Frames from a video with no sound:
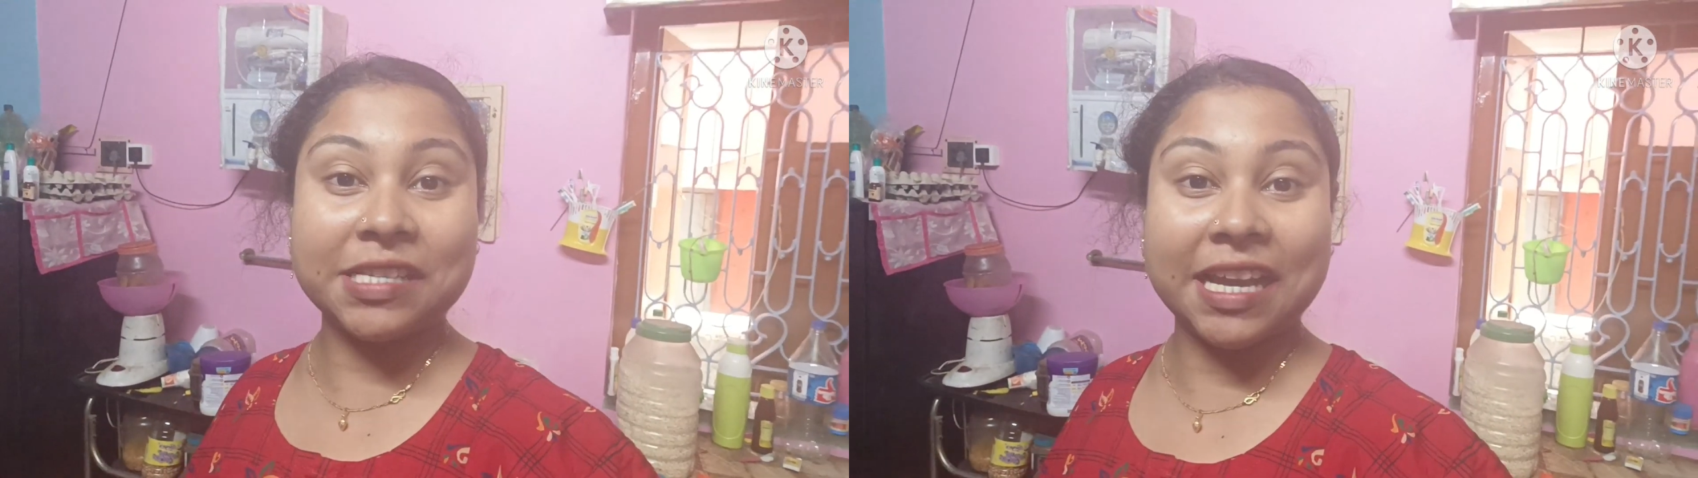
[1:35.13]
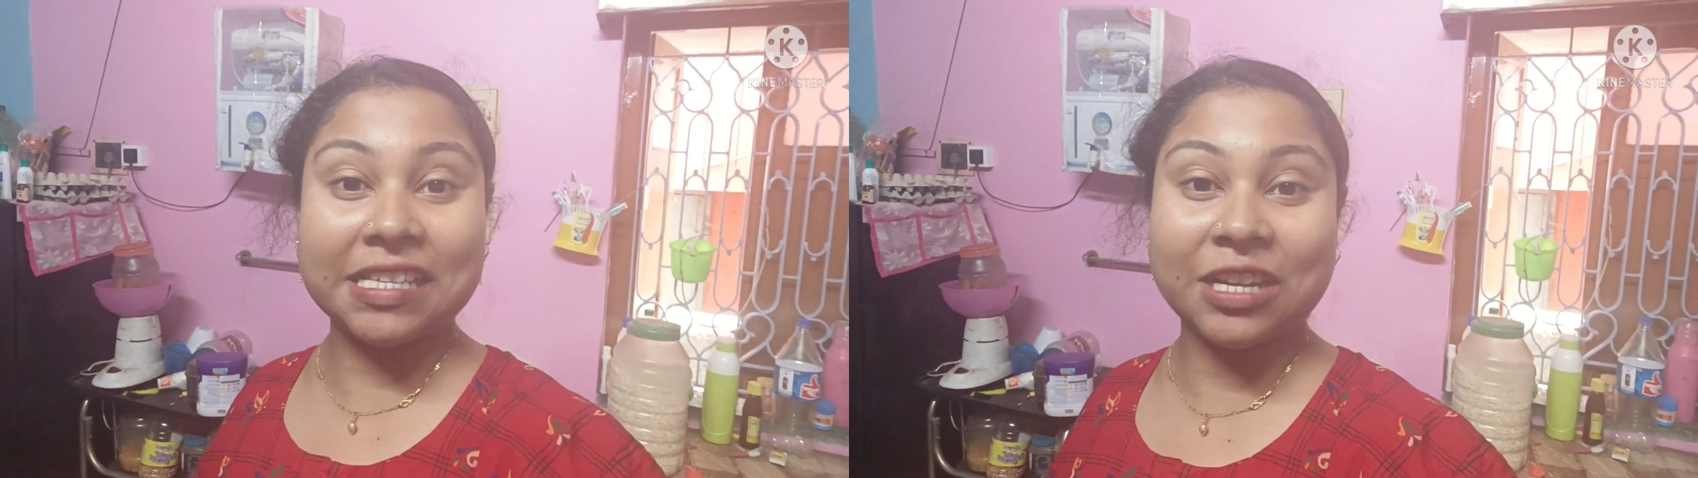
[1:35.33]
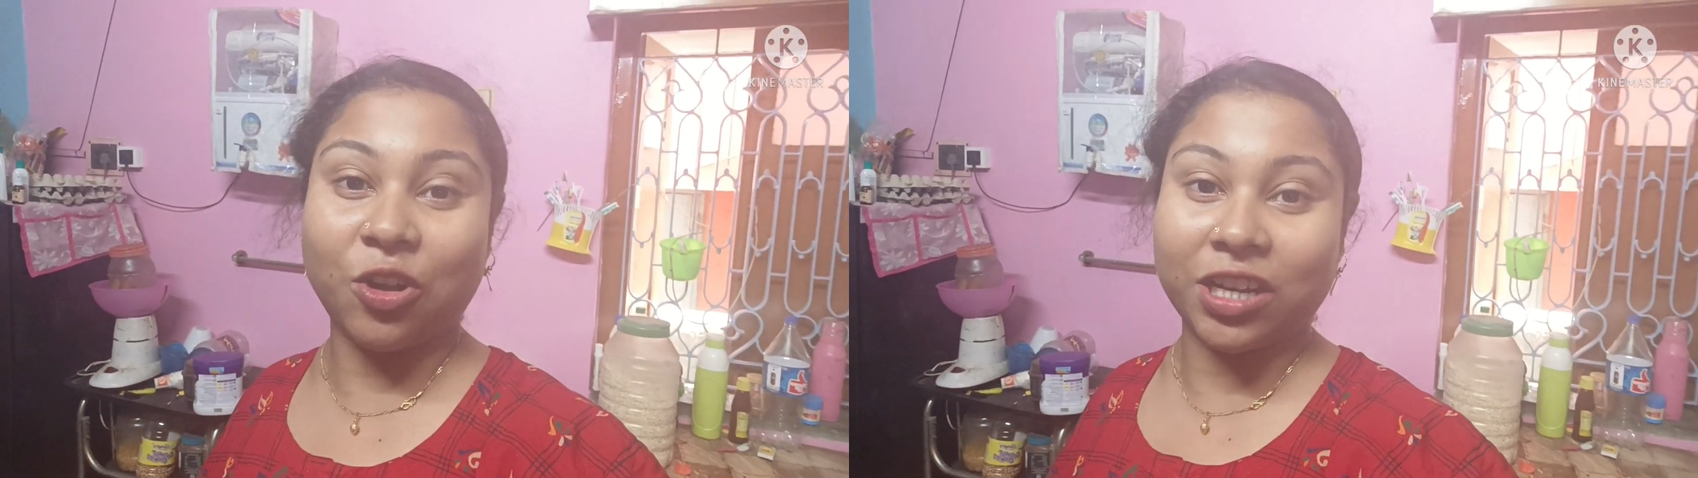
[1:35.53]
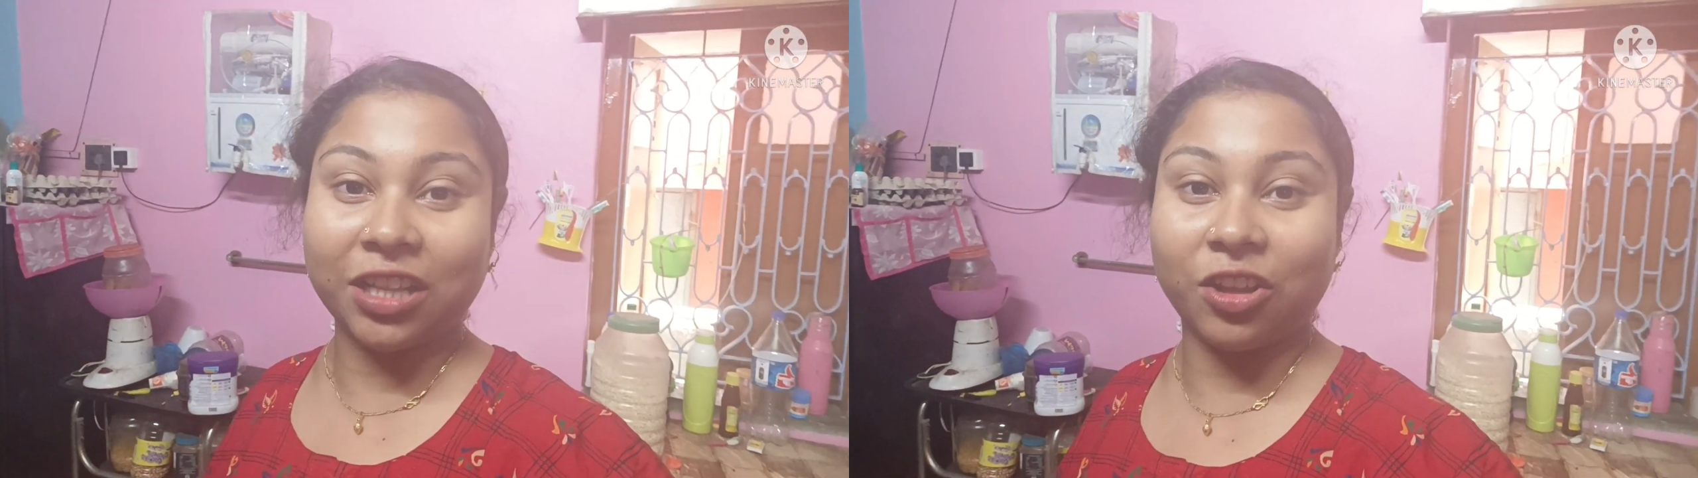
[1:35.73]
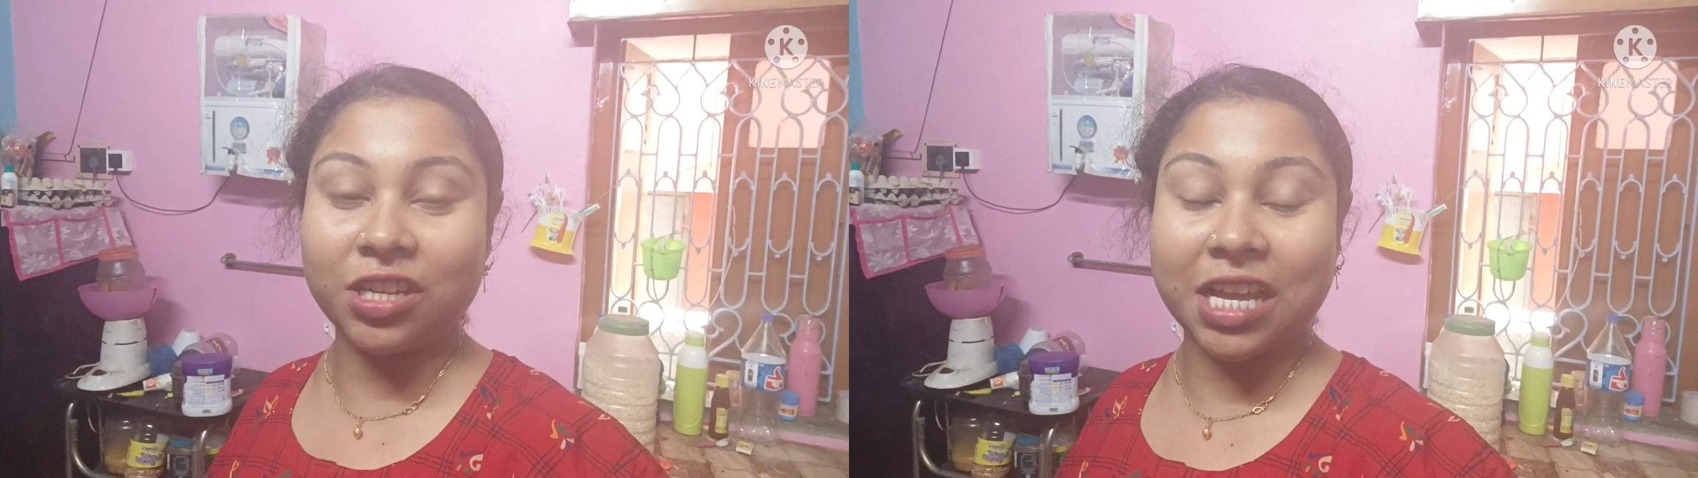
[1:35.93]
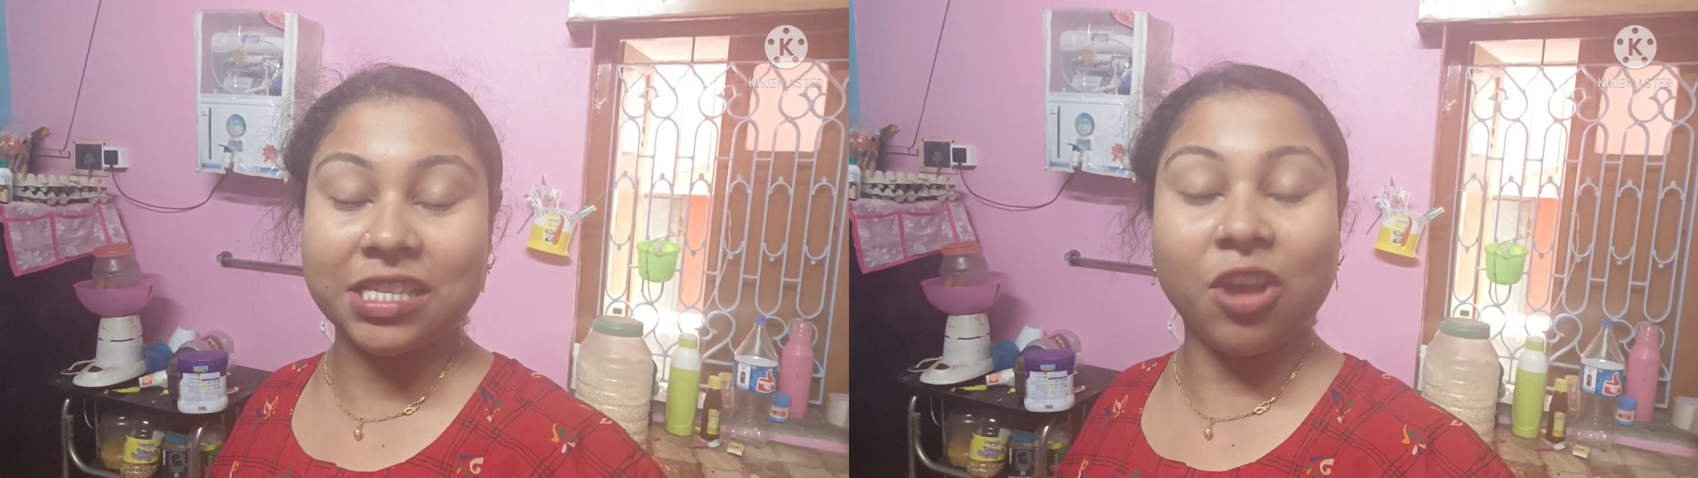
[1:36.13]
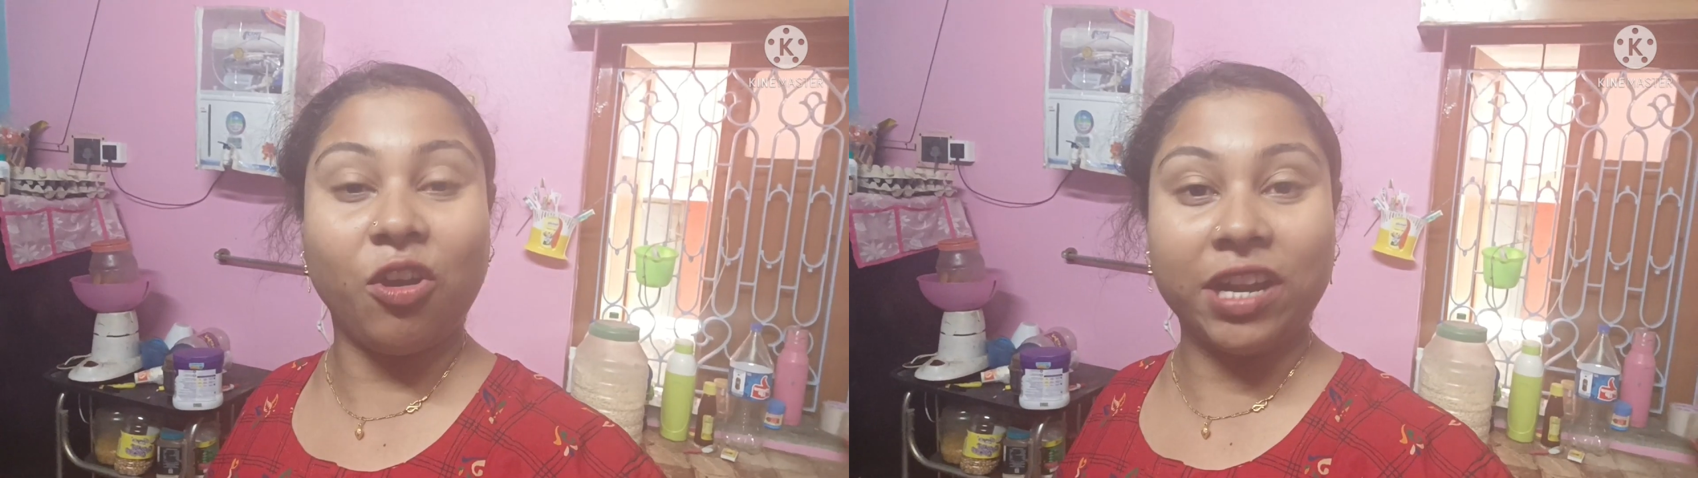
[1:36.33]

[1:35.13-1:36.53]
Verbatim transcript: বেজে গেছে নটা দশ আজকে